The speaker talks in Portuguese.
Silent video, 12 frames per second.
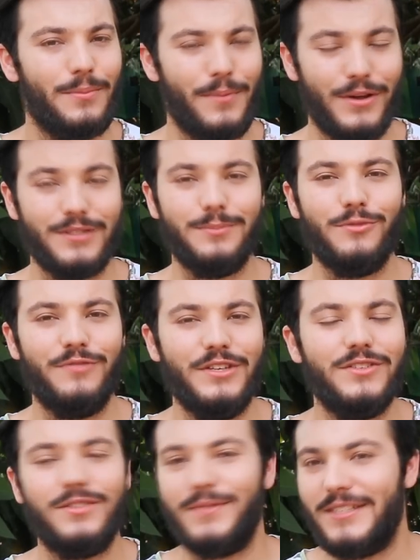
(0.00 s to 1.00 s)
No próximo
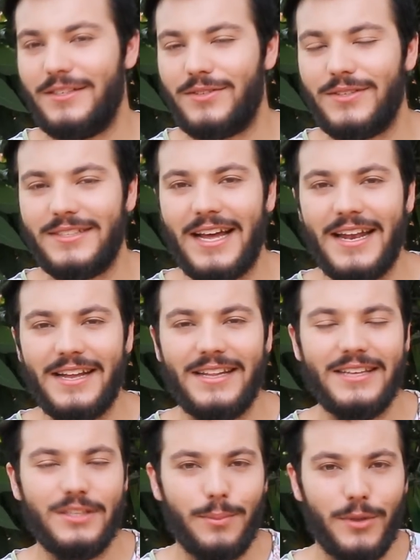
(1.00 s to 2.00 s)
vídeo, se vocês gostarem
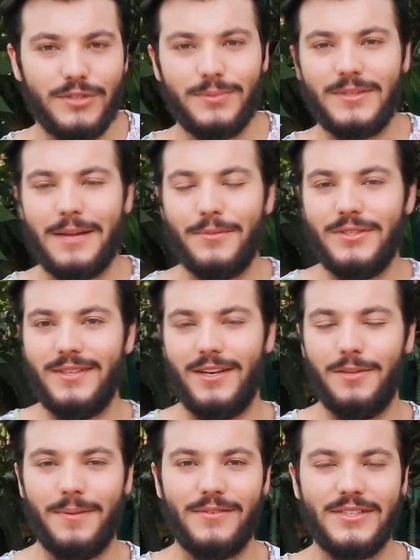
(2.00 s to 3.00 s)
desse, eu posso estar
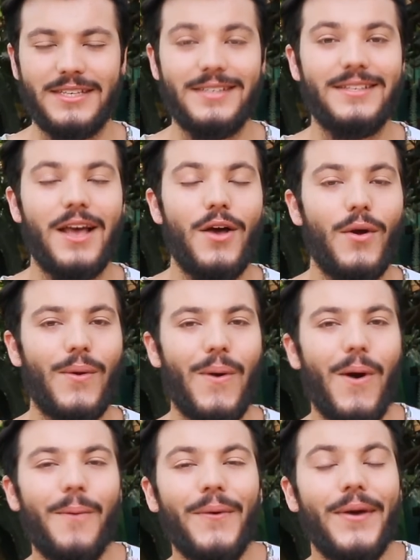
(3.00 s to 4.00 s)
mostrando para vocês
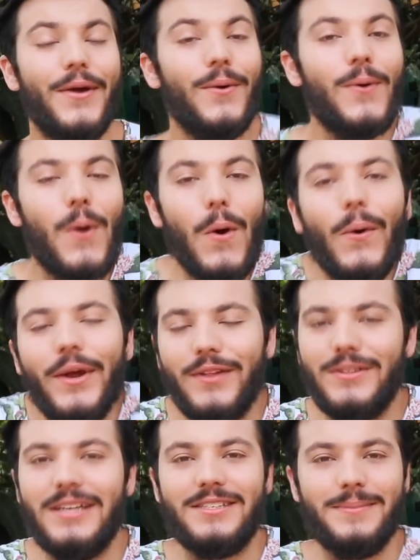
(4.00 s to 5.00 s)
como eu
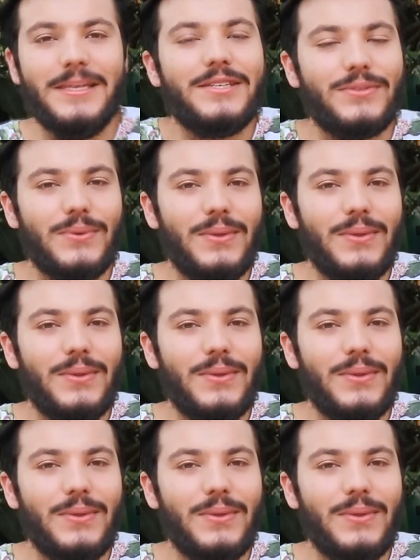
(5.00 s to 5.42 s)
cuido das minhas